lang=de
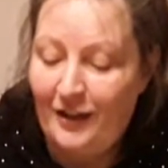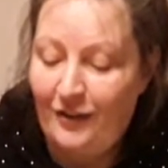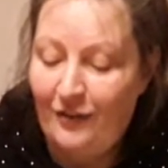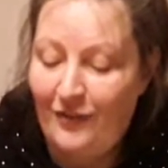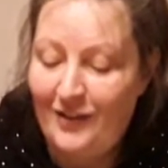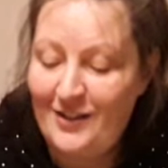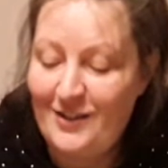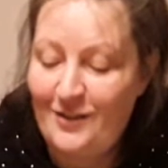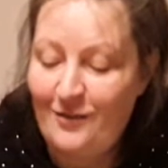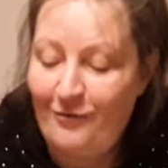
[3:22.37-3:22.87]

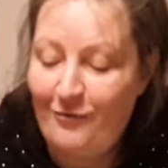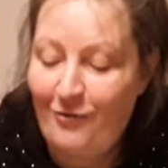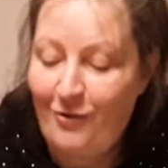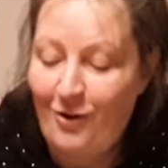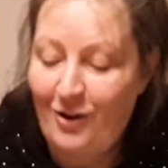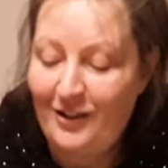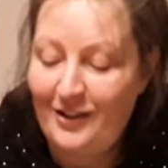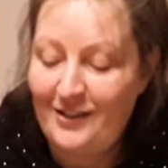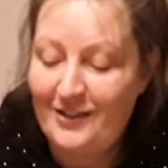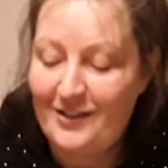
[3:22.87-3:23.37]
wenn sie
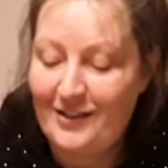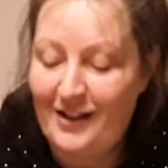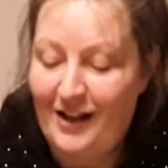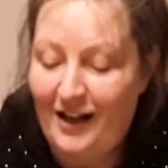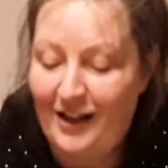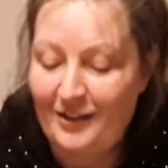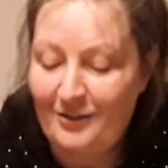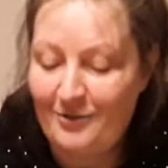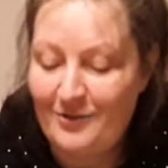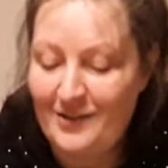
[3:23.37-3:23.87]
vor den
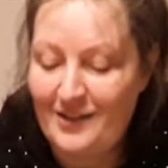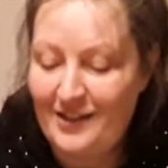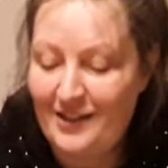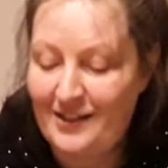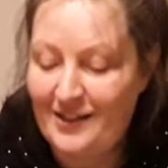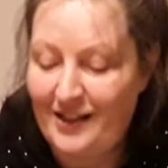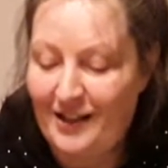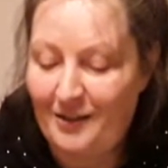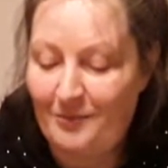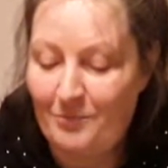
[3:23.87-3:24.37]
trat und sich
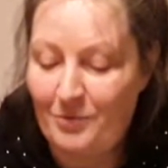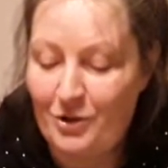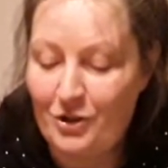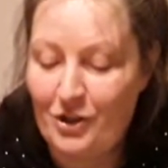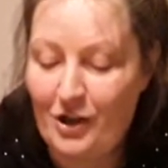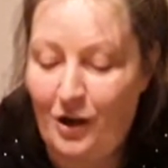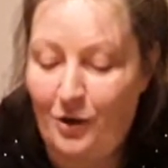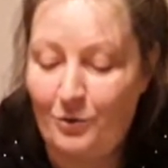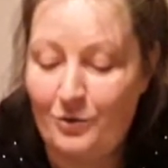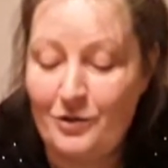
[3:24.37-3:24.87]
darin
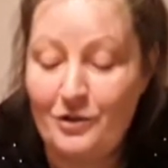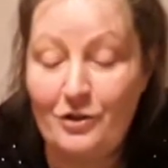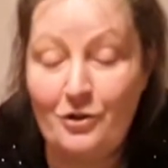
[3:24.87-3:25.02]
beschaute,